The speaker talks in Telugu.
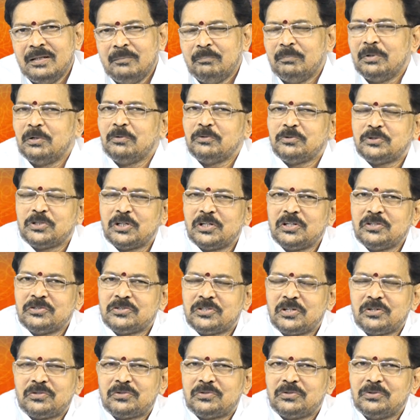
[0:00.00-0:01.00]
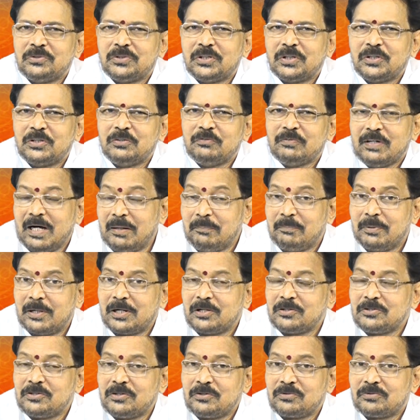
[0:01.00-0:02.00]
మీరు ఉద్యోగం చేస్తుంటారు
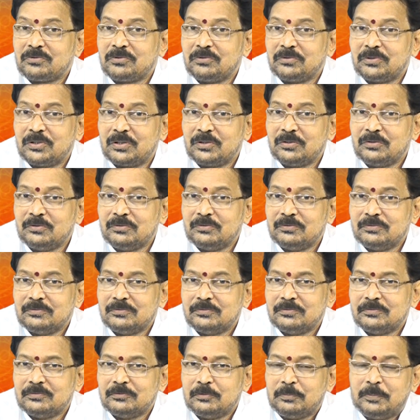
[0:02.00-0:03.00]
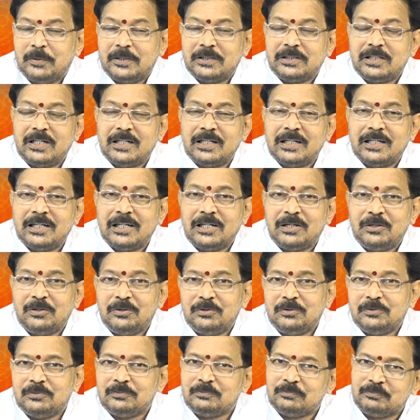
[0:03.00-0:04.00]
వ్యాపారం చేస్తుంటారు ఉపాధి
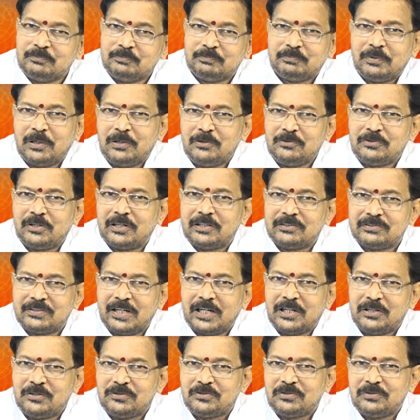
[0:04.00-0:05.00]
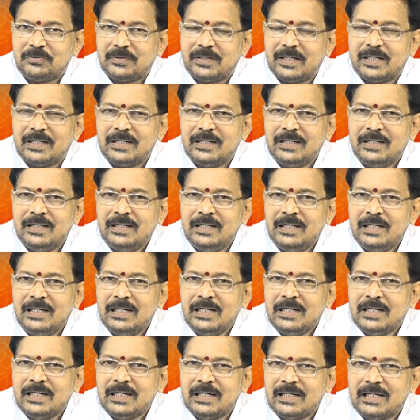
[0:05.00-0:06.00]
రంగాల్లో పనులు సాగిస్తుంటాయి
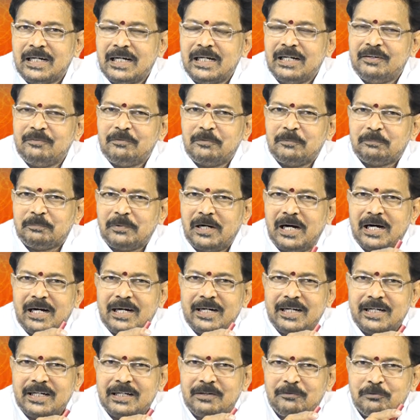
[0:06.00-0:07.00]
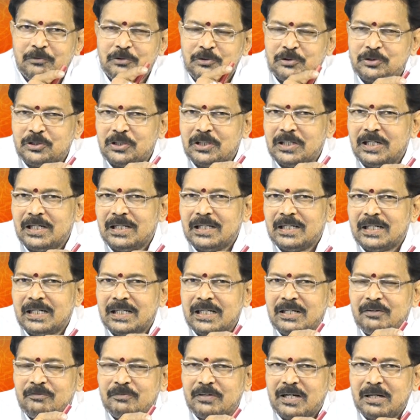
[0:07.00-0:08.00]
కానీ ఆ ఉద్యోగాలు
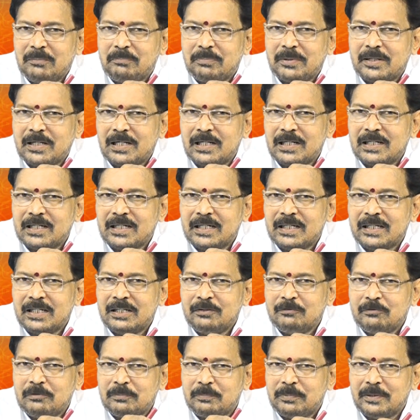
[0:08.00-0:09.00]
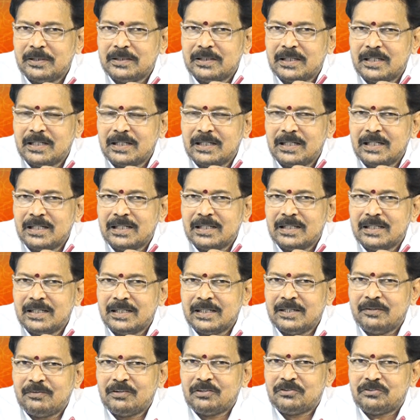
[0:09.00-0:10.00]
కానీ వ్యాపారాలు కానీ ఉపాధి రంగాలు
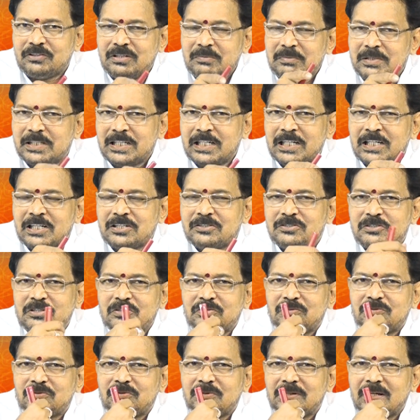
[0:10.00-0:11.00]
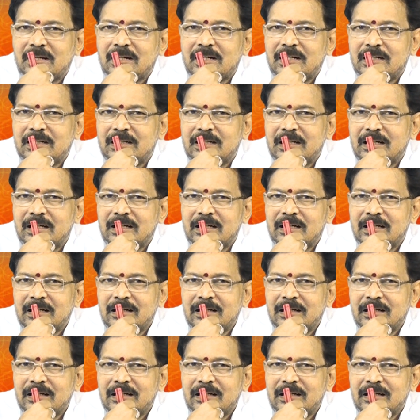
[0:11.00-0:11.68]
కానీ ఏమైనా స్థిమితంగా చేస్తున్నారంటే